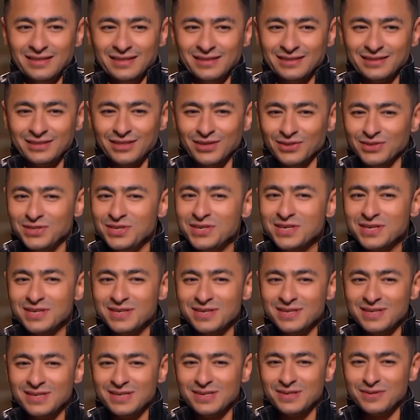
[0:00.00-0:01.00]

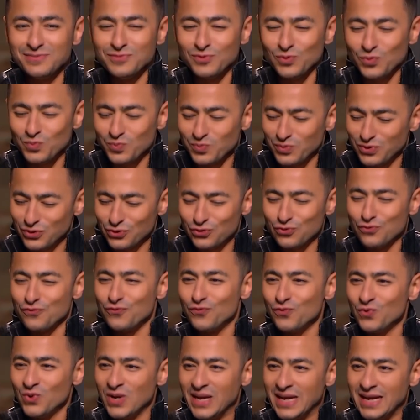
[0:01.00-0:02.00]
صديقي من
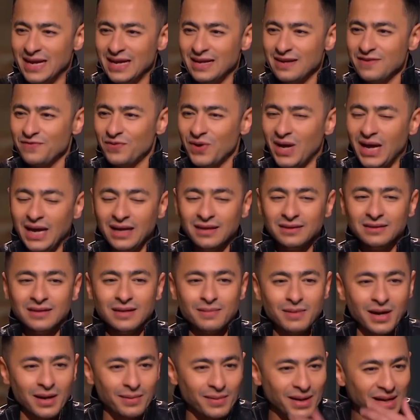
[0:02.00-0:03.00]
الطفوله يعني إمم.
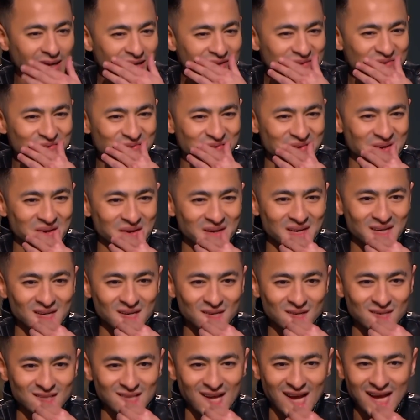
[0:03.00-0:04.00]
فقعدنا مع بعض
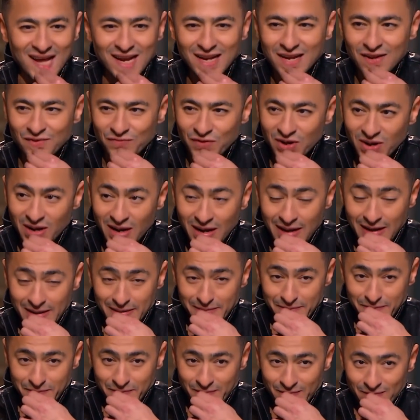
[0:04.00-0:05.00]
فدخلنا فرح
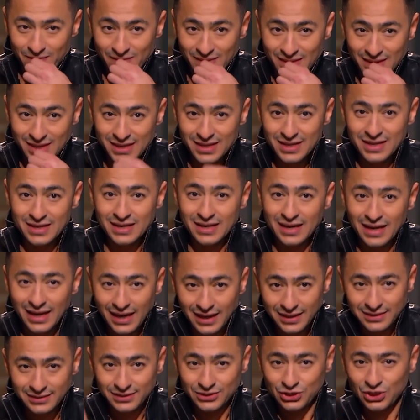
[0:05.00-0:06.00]
إمم.
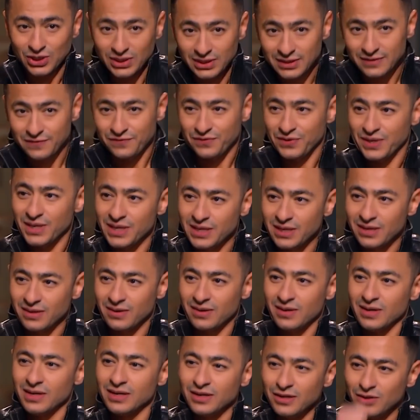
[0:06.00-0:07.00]
قعد يشد في رجل
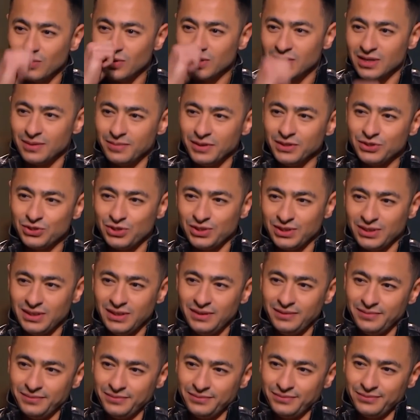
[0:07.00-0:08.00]
الراجل اللي هو النبطشي
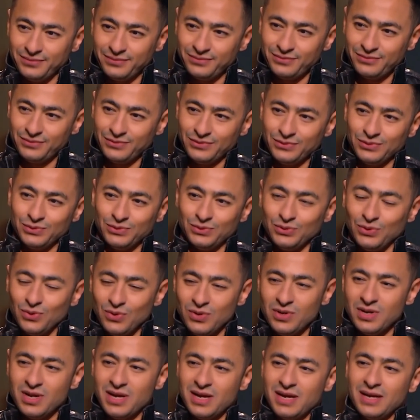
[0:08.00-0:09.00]
ده امم.
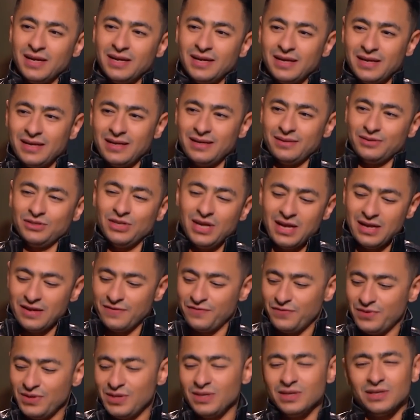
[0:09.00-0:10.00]
يقول لها مش
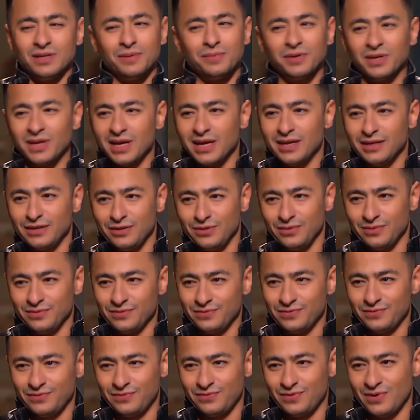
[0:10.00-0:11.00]
عارف ايه ده بيغني
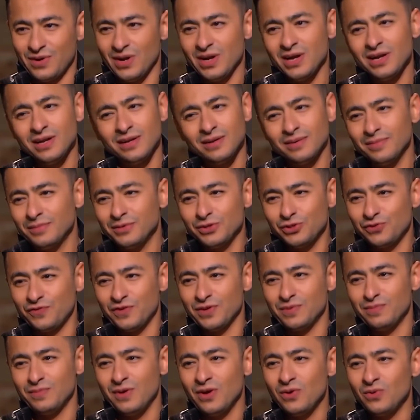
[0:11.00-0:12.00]
امم. فالراجل مش
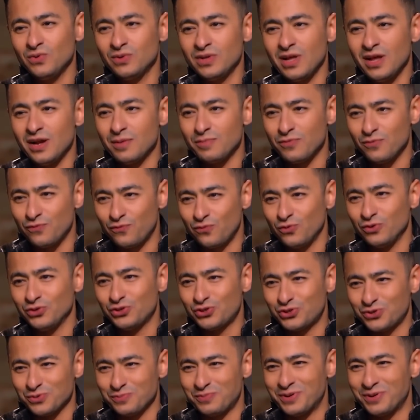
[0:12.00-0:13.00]
في دماغه ضربه في وشه